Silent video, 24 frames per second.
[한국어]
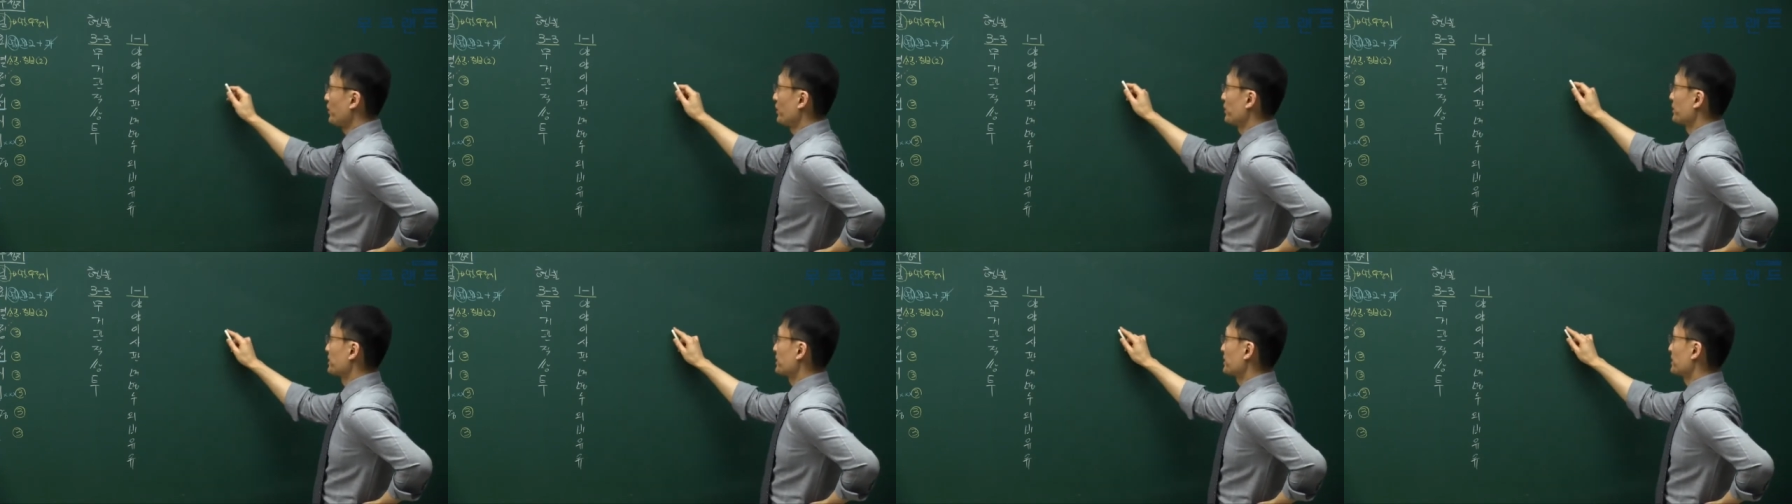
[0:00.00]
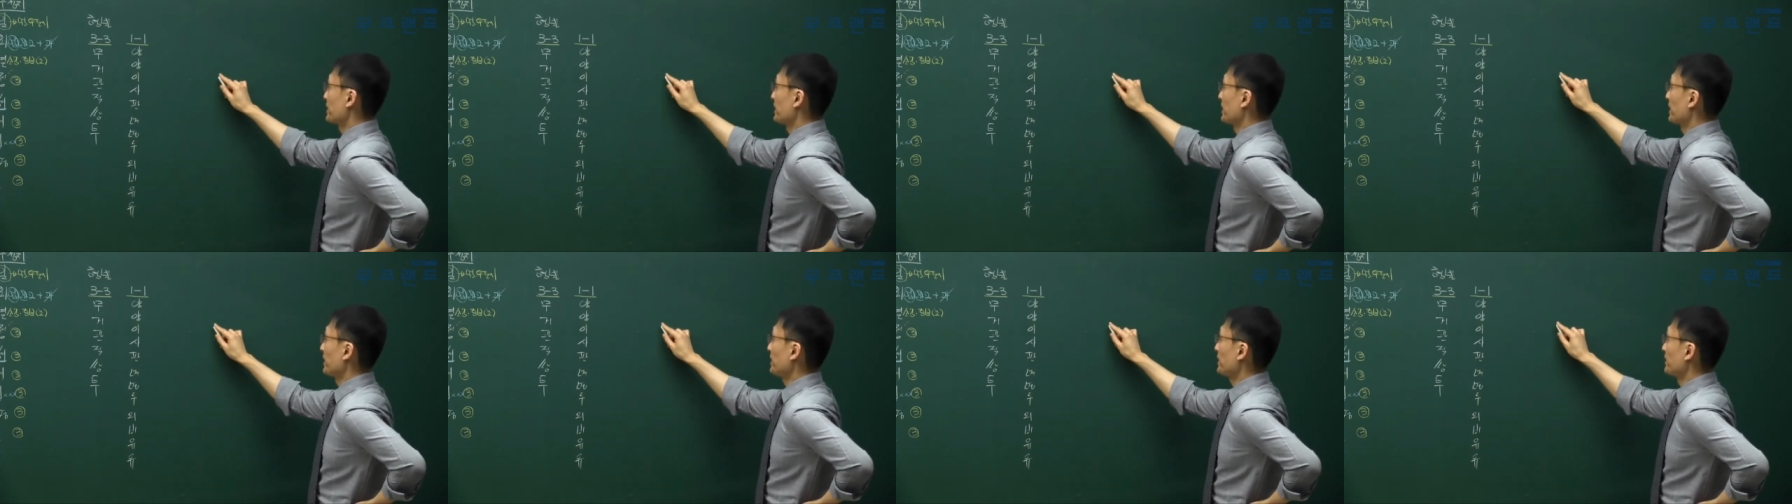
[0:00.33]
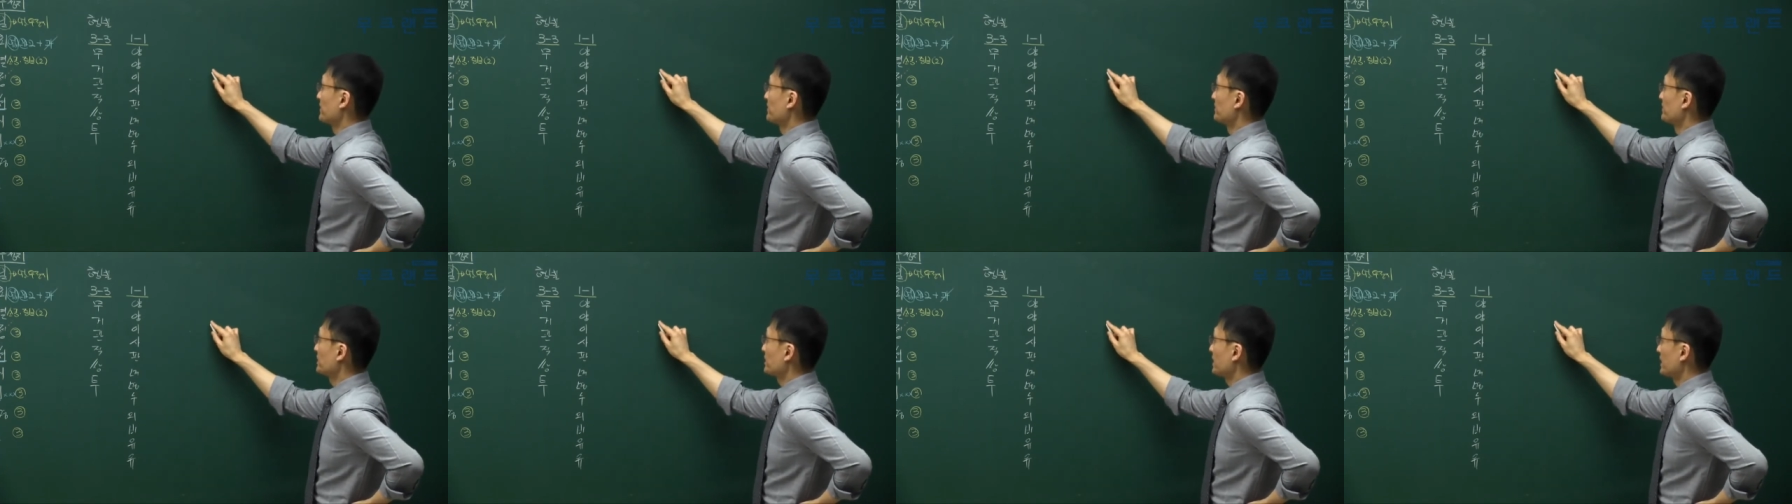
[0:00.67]

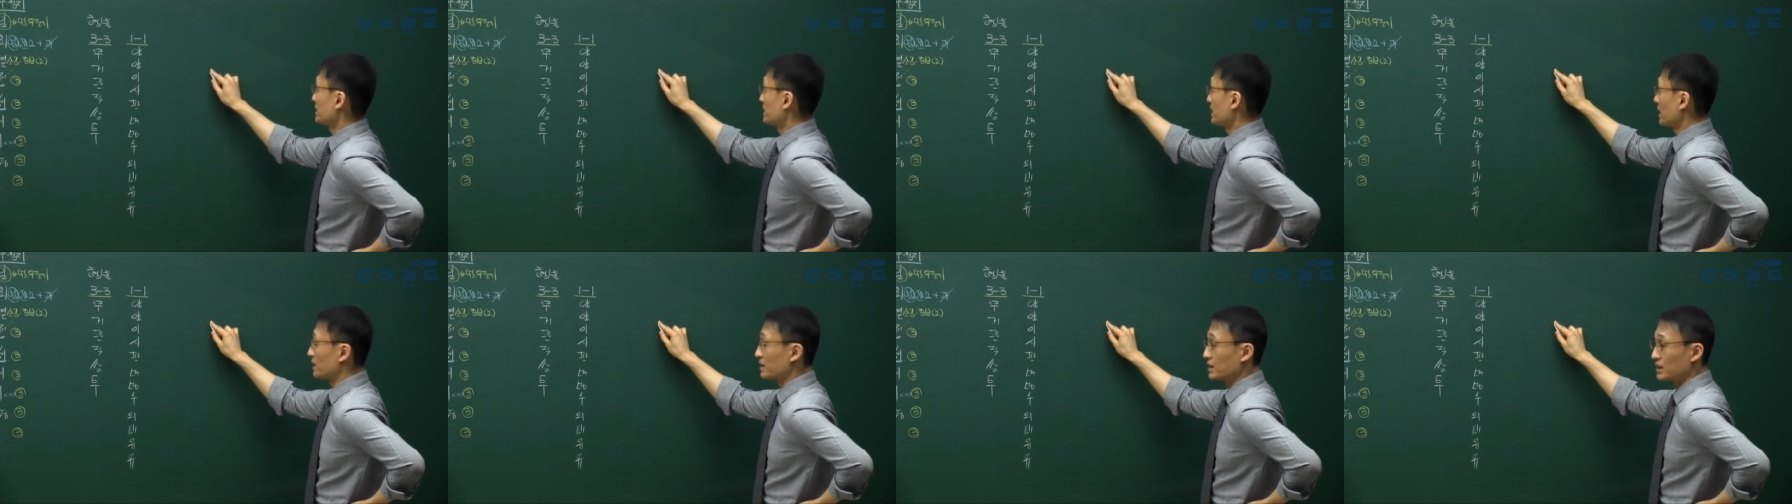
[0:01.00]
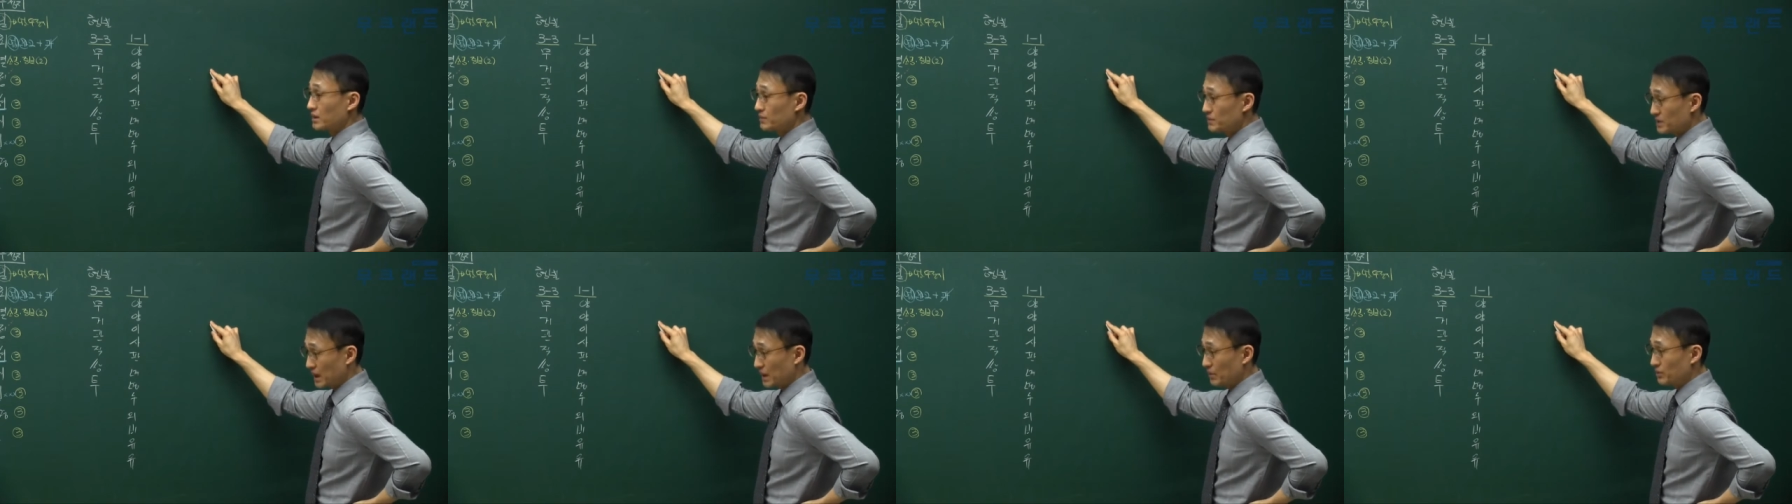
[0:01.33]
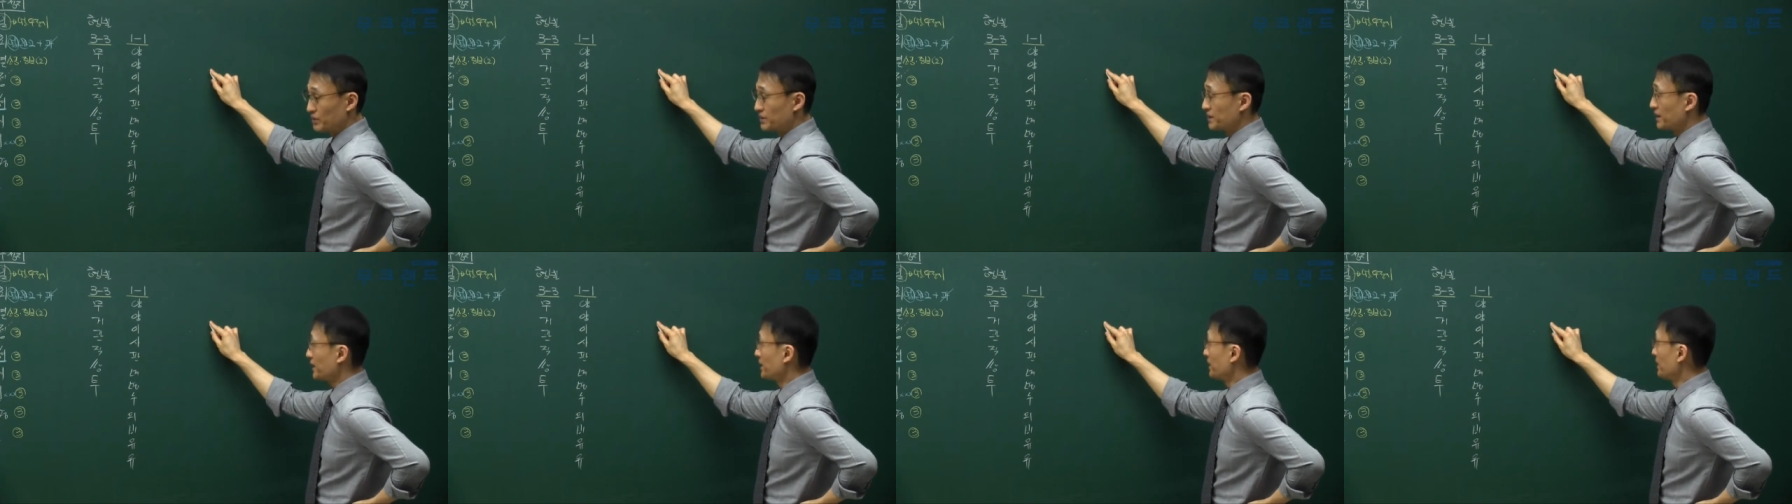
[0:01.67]
외웠었잖아요. 자, 잘 그림 잘
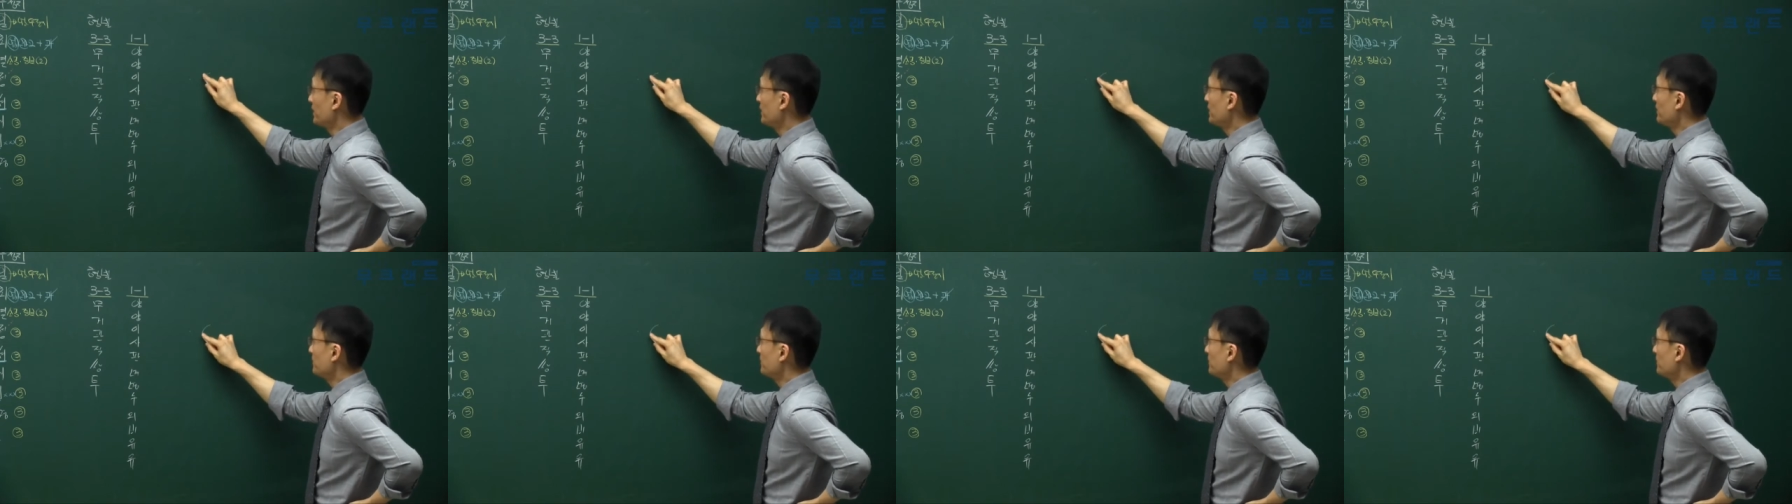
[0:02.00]
보세요.